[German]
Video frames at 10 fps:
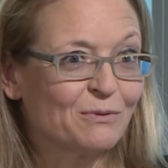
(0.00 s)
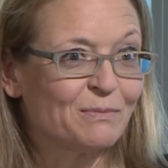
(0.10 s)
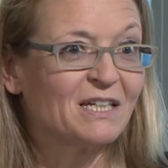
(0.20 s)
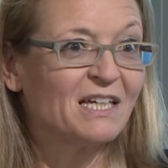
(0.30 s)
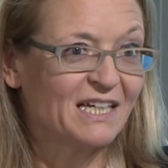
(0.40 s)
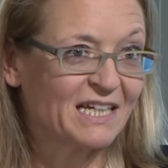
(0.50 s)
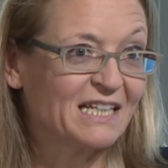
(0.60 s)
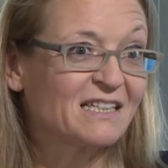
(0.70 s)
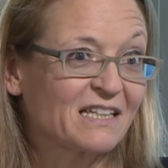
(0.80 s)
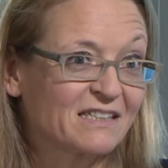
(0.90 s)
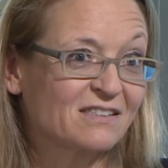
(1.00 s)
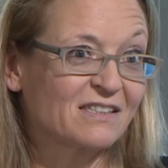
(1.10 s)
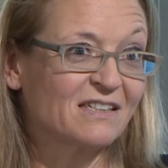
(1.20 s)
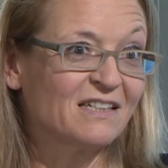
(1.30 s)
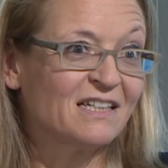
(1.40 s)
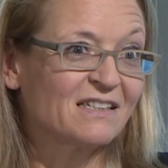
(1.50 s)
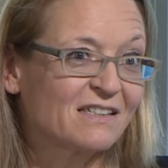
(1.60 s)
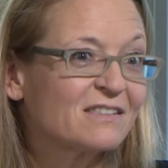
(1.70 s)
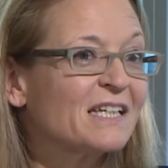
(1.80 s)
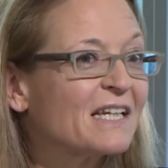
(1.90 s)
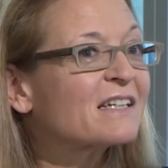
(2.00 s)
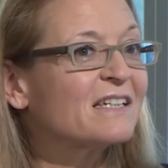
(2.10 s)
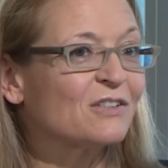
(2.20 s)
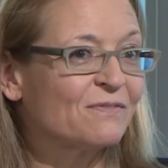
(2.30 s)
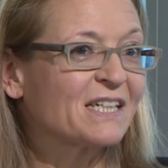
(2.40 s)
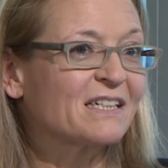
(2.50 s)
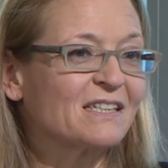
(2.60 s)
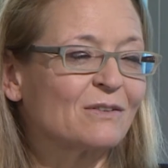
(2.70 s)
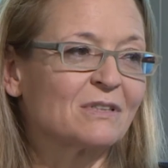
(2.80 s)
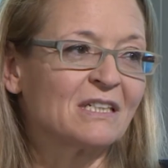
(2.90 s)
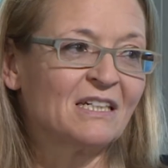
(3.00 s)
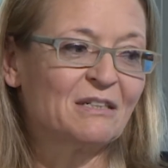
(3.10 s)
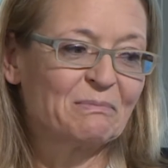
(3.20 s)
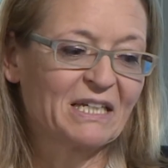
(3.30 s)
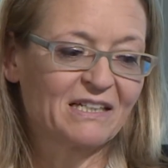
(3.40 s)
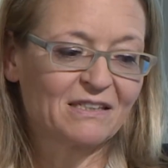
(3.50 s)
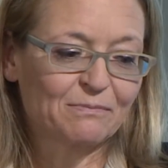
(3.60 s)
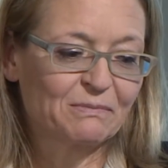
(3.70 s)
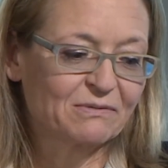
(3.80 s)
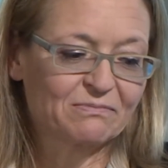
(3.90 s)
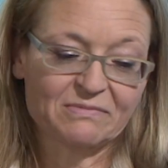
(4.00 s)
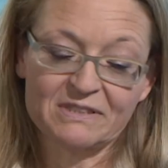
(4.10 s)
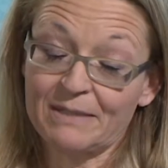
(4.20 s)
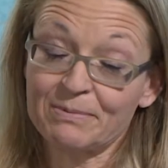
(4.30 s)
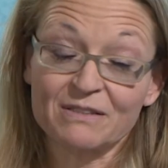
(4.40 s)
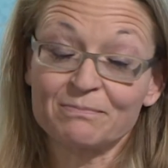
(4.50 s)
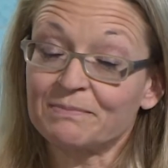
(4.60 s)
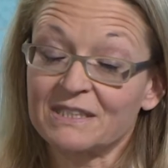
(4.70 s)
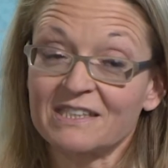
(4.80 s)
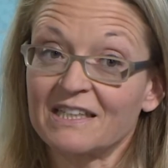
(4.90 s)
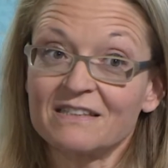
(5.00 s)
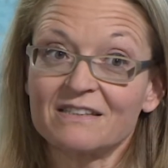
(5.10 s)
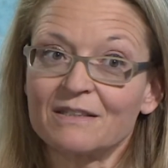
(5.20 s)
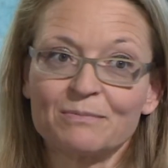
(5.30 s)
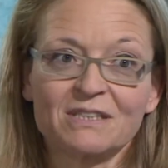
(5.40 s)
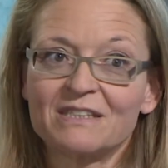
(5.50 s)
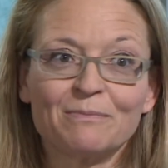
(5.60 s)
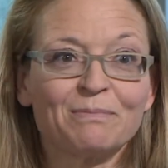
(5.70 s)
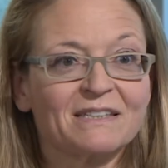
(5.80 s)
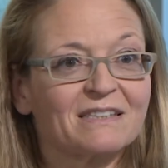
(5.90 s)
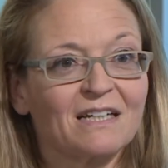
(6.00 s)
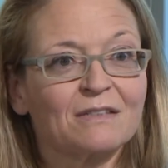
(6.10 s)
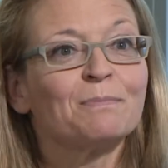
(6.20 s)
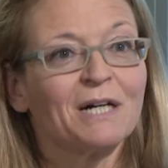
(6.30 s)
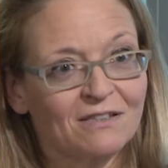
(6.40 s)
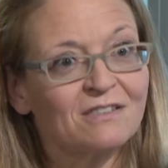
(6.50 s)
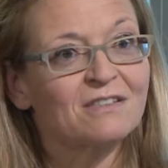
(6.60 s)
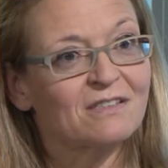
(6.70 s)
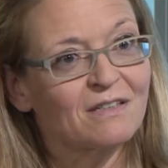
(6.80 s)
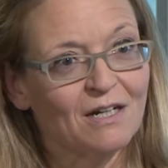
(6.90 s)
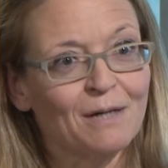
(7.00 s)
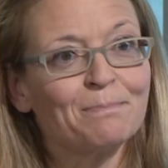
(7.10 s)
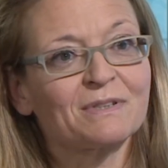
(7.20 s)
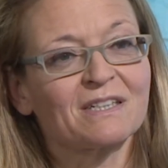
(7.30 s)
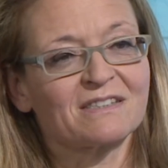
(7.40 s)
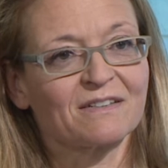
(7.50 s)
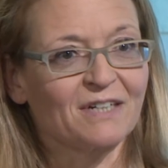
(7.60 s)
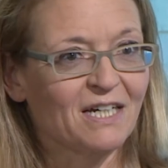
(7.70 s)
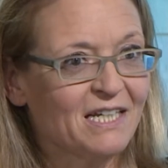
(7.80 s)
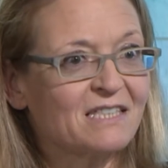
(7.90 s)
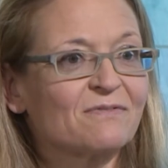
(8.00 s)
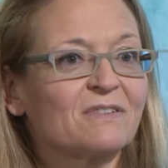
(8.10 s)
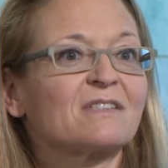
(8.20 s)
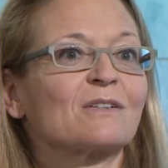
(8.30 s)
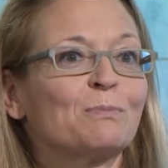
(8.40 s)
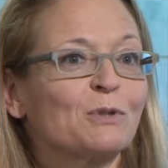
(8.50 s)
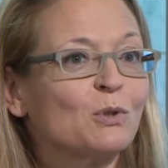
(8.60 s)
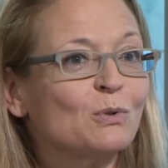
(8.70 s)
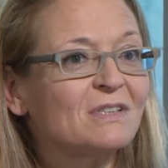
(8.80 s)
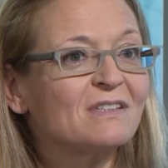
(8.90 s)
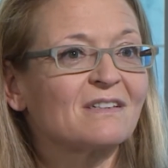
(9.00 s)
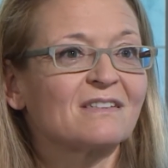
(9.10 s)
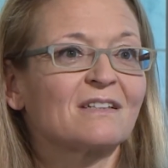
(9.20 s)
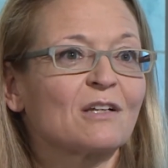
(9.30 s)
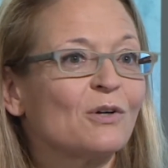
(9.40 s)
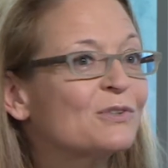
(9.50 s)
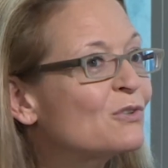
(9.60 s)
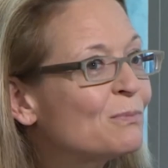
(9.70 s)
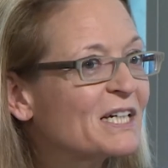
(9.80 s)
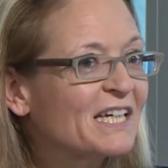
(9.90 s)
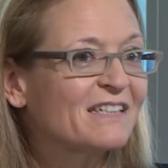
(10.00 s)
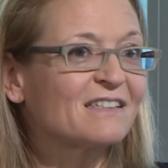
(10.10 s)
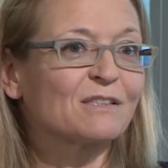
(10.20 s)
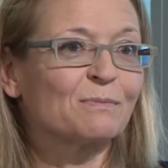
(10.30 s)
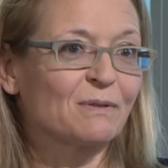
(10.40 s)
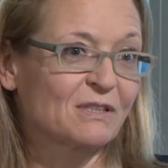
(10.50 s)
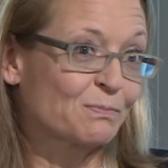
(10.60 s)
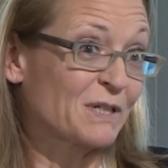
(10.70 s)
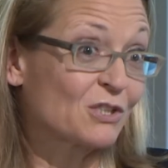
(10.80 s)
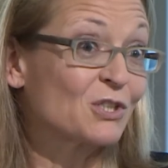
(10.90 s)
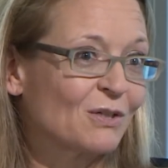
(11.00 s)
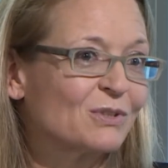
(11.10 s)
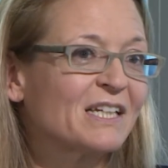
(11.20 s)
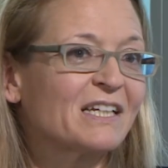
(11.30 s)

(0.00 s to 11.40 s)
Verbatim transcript: nicht mehr erhältlich sind. Mhm. Das, denke ich, ist wichtig. Und wir, haben, wir geben dem Patienten immer einen Implantatpass ab, dass er weiß, was er überkommt, dass er die Lotnummer hat, dass man also praktisch auch den